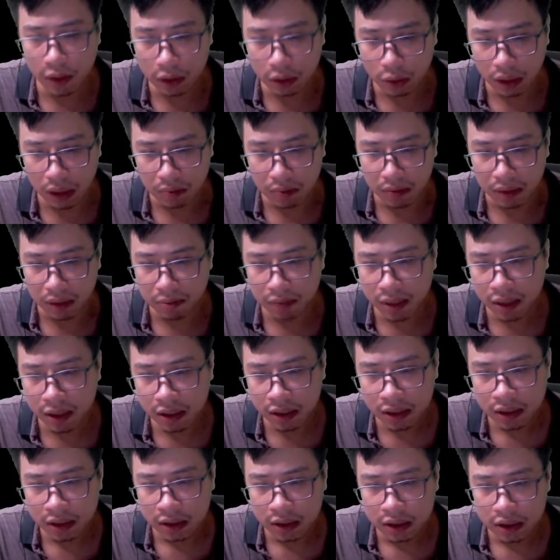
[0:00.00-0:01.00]
Thần sắc
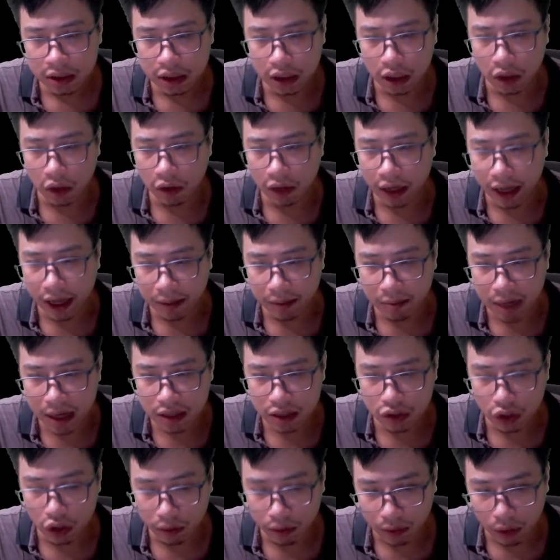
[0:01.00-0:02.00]
Huyền La Đại Thiên
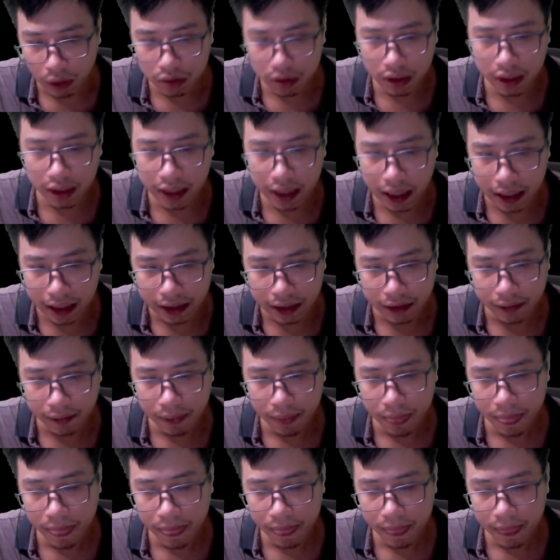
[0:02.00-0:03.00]
Tôn lần đầu tiên cũng biến
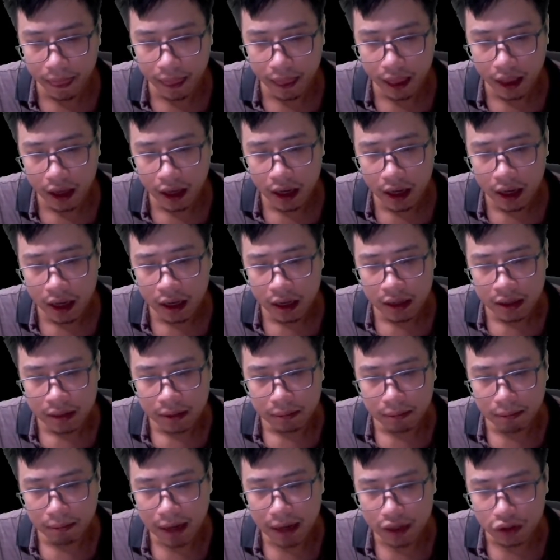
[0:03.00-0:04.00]
đổi, hắn nhìn chằm
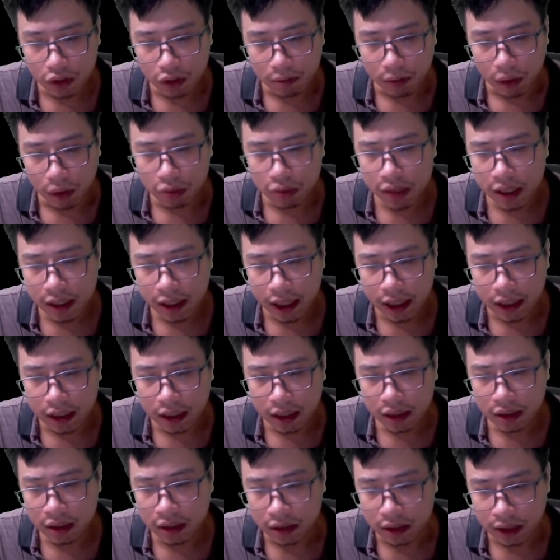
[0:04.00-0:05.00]
chằm vào giọt máu màu
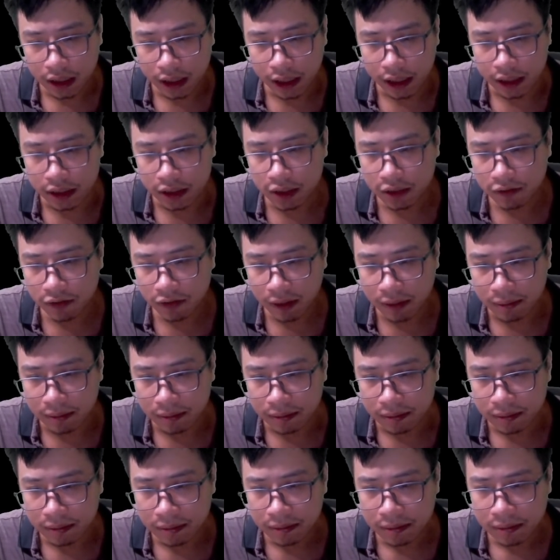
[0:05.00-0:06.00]
tím, trong mắt cũng lộ
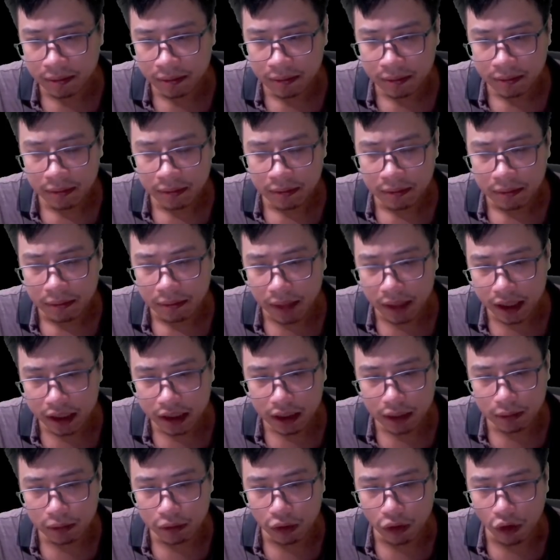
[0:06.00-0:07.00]
vẻ khiếp sợ.
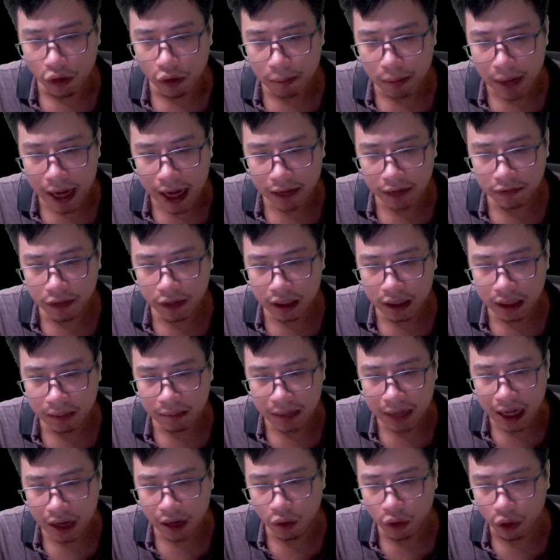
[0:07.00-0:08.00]
Dù là khi
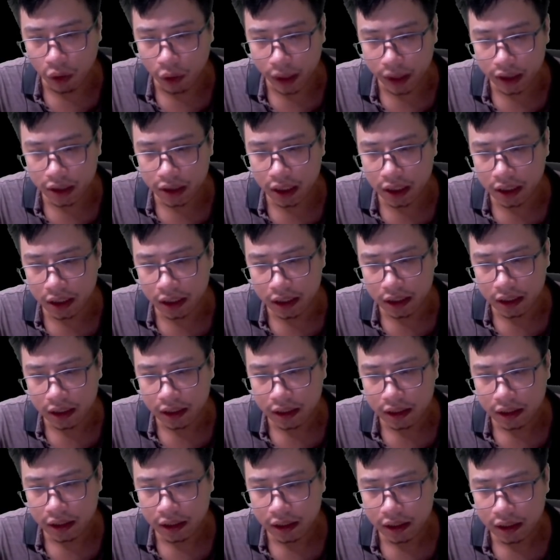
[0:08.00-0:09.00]
xuất hiện giọt máu thứ 9
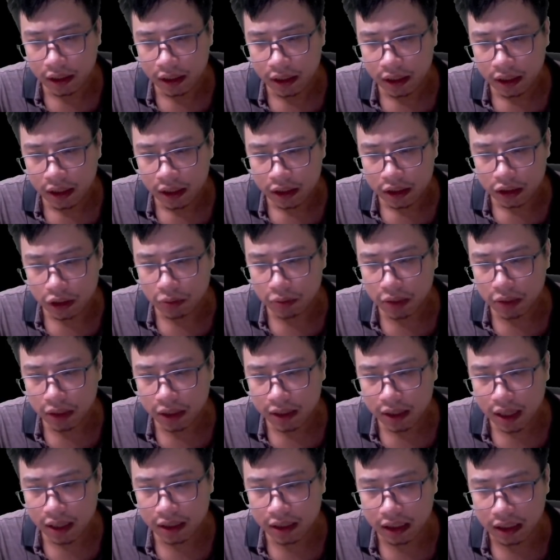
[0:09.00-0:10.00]
hắn cũng không khiếp sợ,
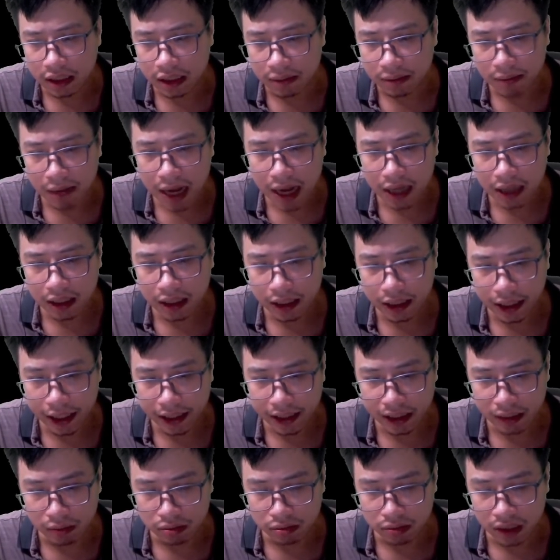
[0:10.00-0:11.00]
nhưng vào lúc này
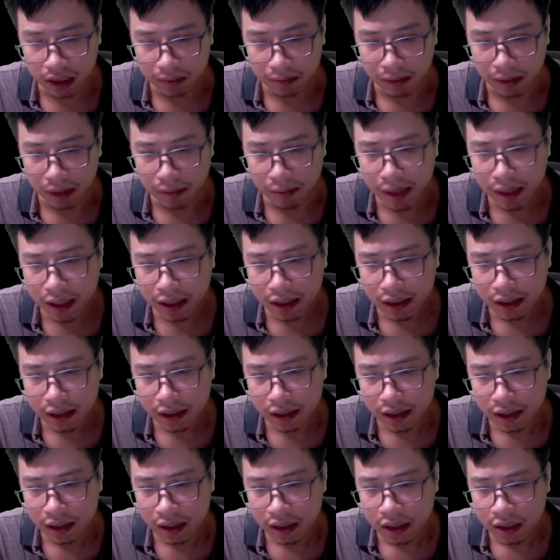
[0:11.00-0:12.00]
hắn đã bị giọt máu
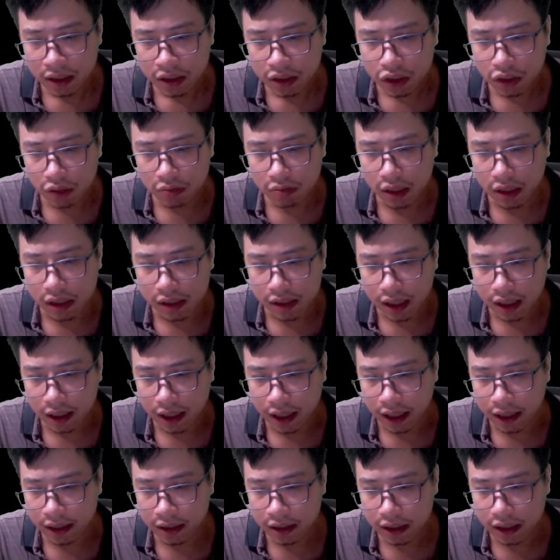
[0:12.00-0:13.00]
màu tím này khiến cho
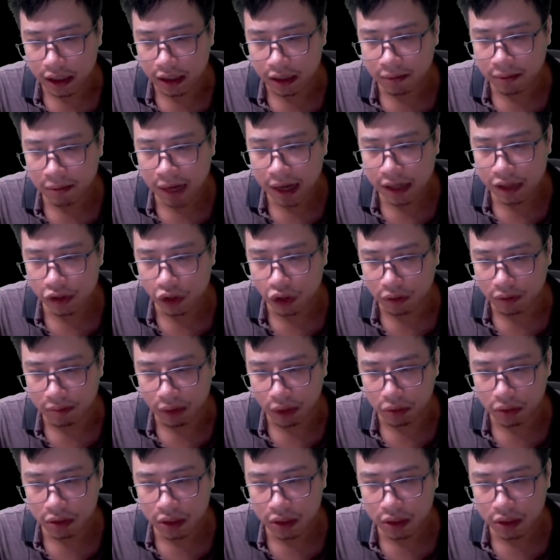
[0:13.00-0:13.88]
rung động cực kỳ.